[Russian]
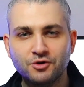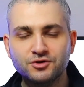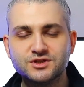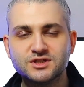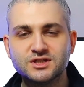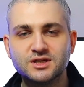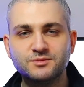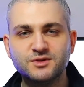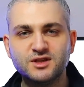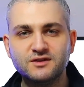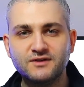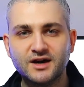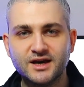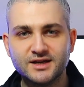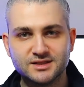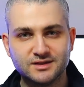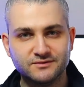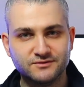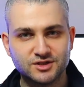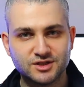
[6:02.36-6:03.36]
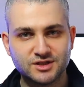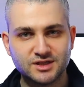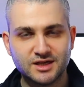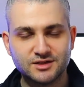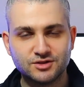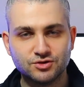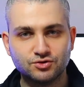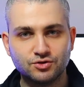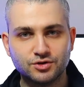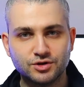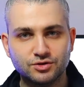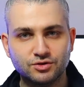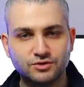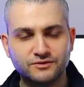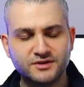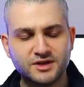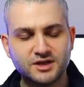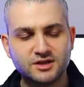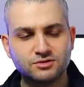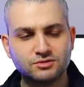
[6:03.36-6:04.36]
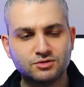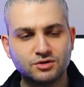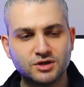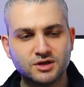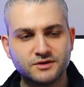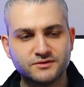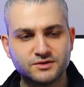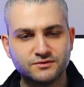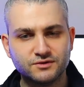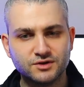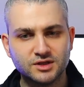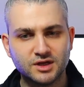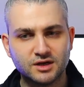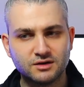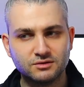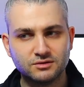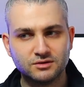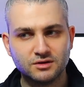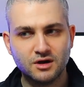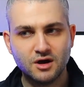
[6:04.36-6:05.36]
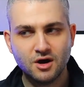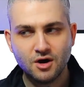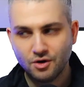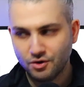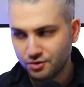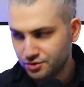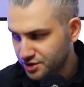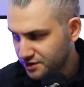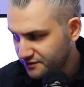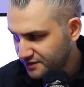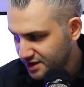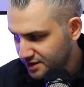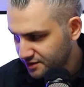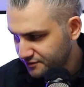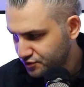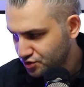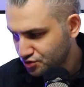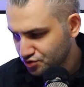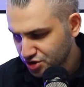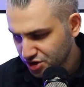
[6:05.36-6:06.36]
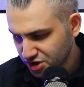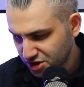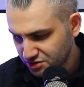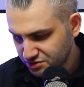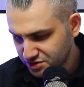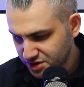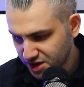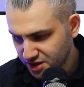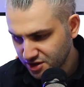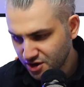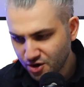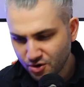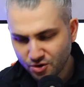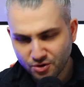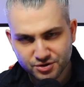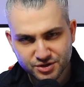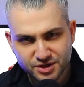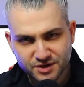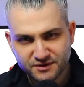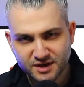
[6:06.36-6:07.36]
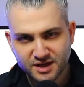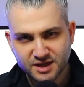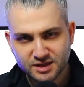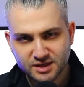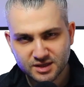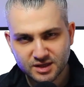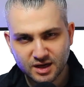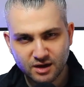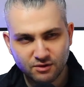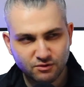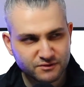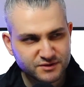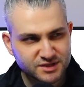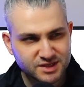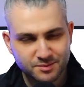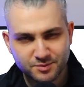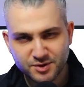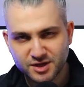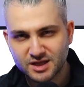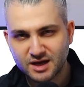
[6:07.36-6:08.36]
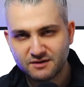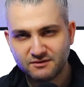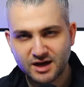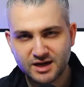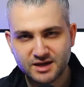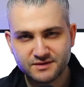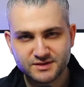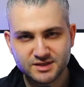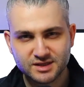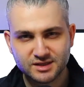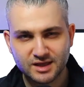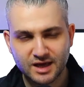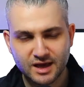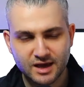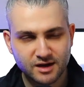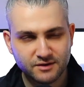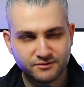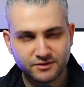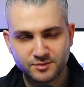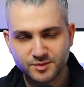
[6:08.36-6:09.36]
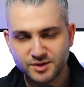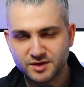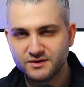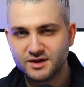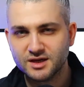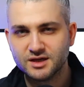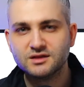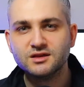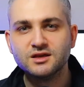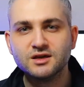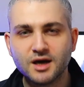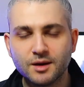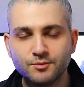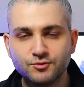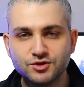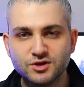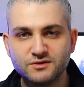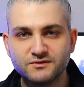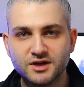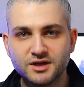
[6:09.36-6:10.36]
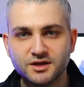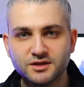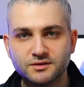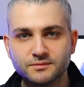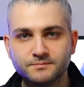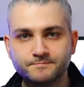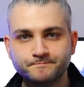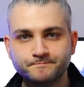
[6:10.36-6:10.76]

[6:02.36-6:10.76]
он сомневается. Вы же знаете Торина, он верит только в свой народ. Он не верит в чужих людей, он не верит никого. Все предавали всегда, эльфам не верит, никому не верит.